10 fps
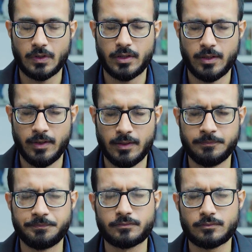
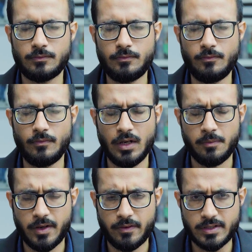तमाम
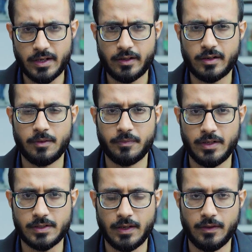पावर सेक्टर
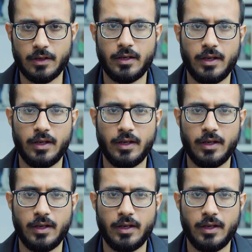कंपनीज़ के अंदर